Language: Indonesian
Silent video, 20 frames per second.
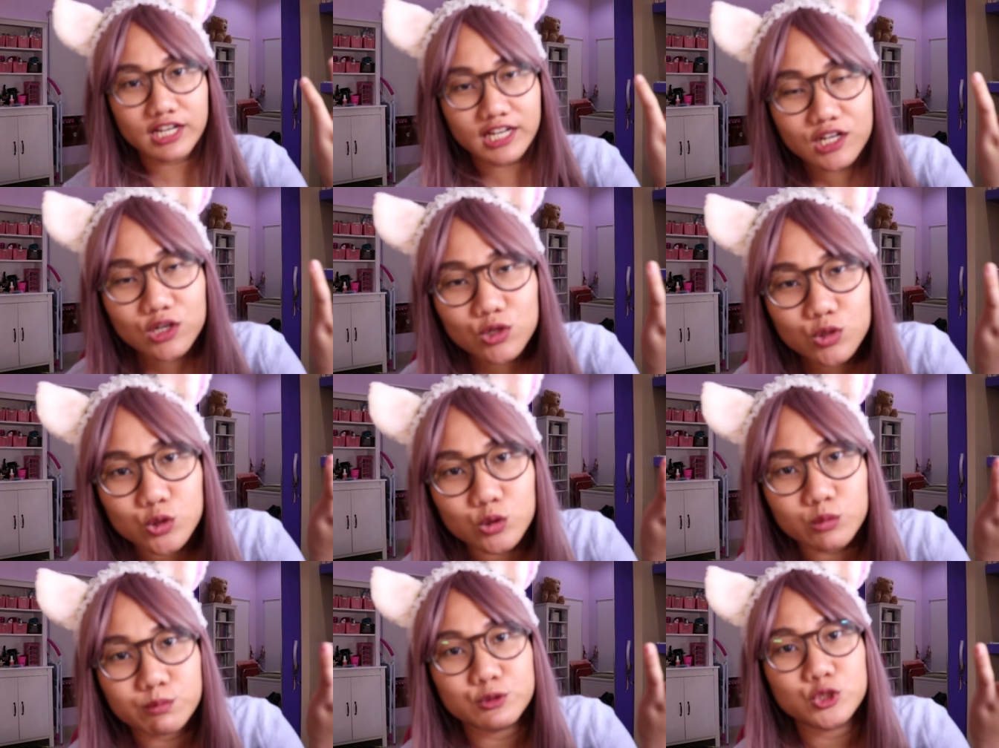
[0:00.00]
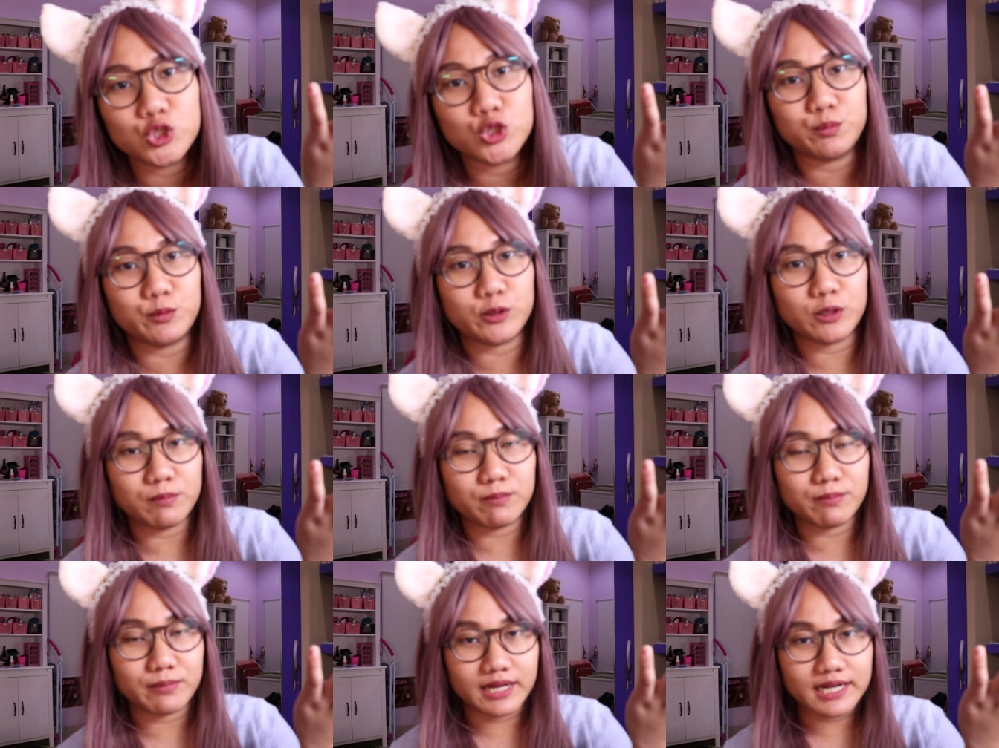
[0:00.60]
hidup di
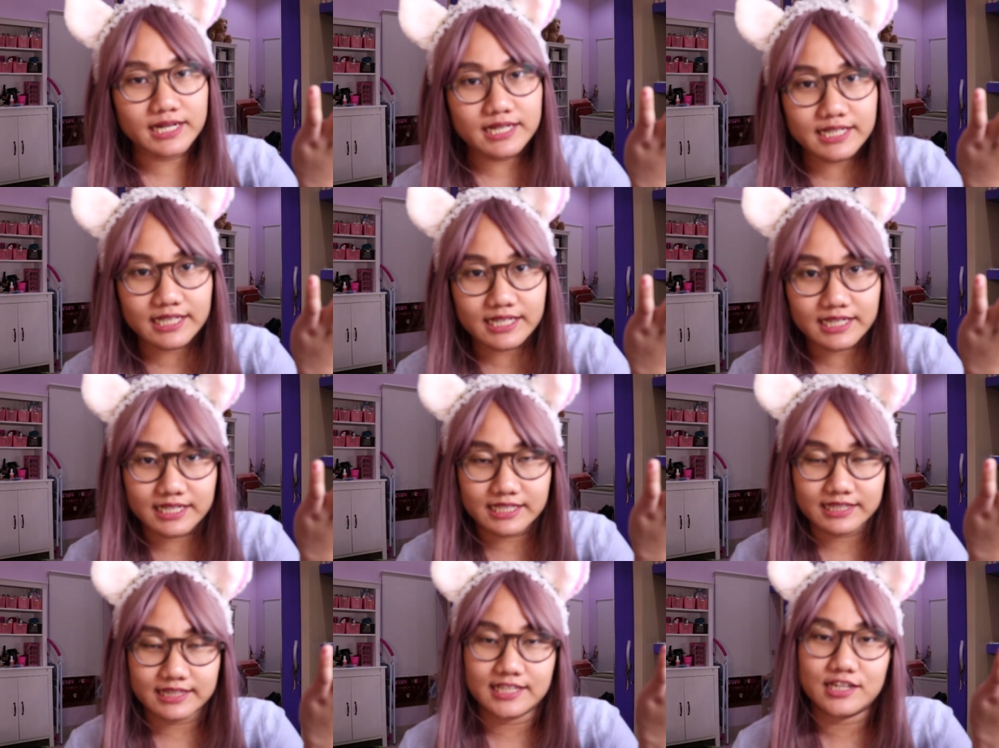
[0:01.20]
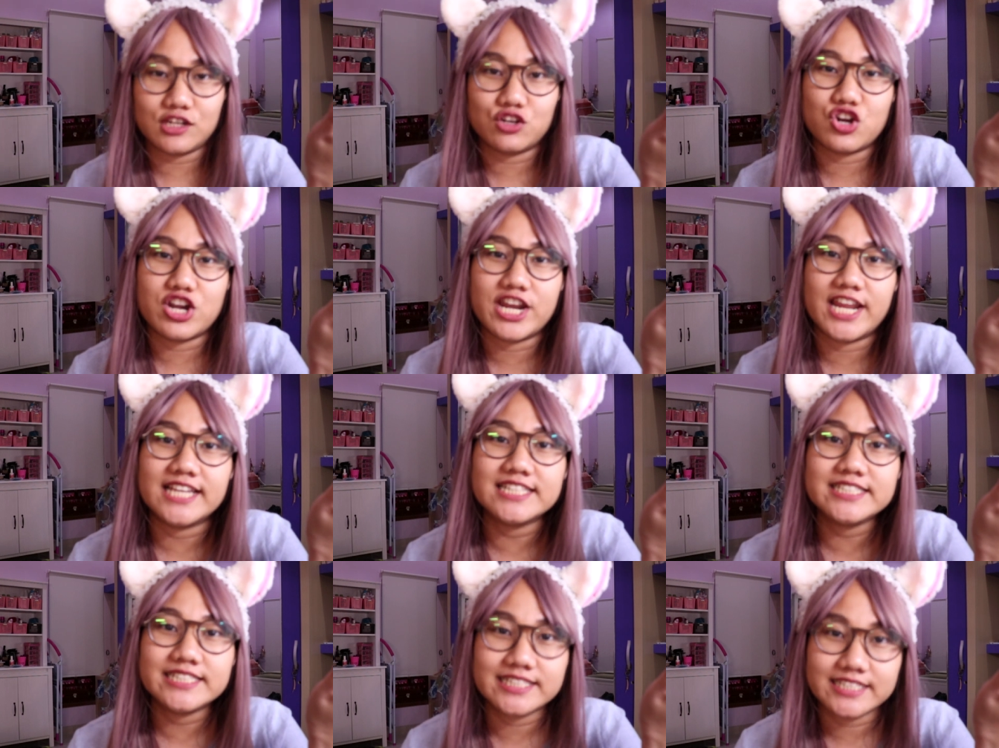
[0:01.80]
supermarket
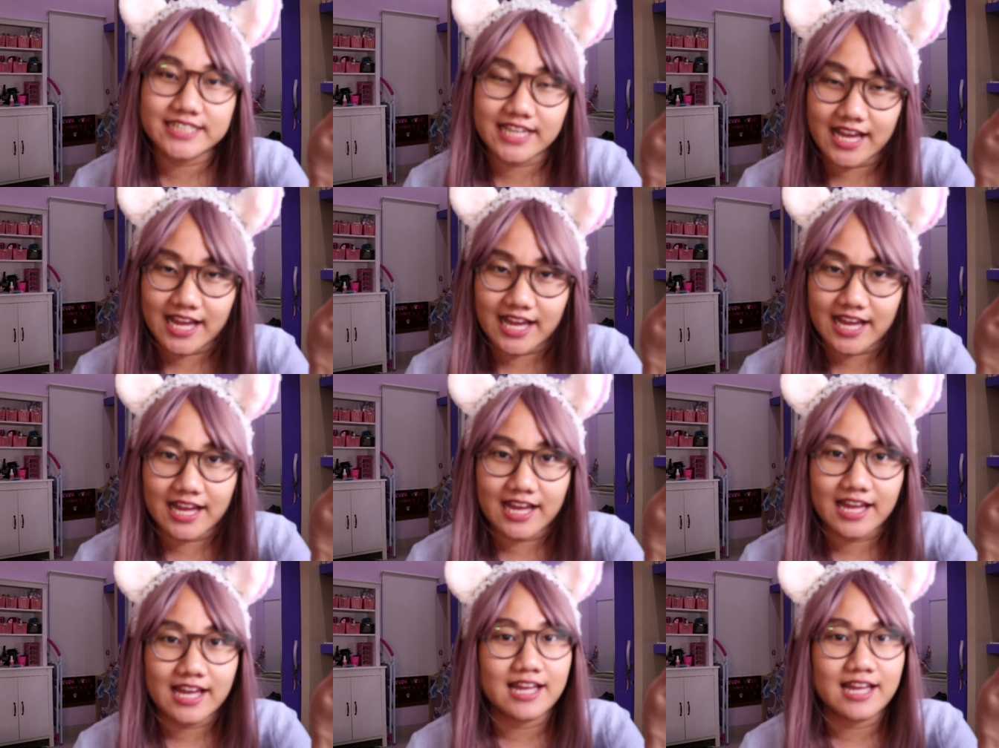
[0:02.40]
Indonesia.